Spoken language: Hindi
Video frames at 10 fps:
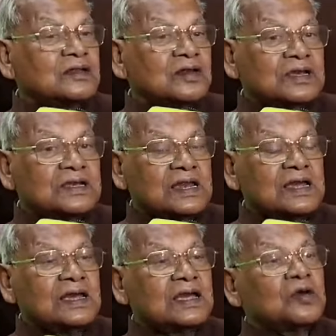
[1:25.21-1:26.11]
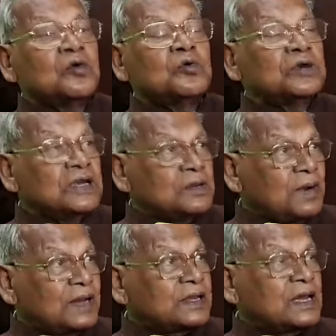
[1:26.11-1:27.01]
तो इसलिए ये उनकी
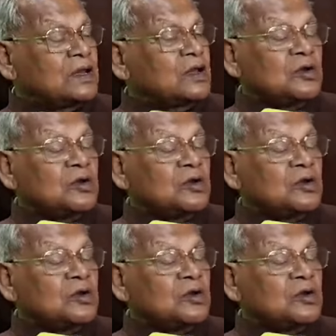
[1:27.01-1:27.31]
बात है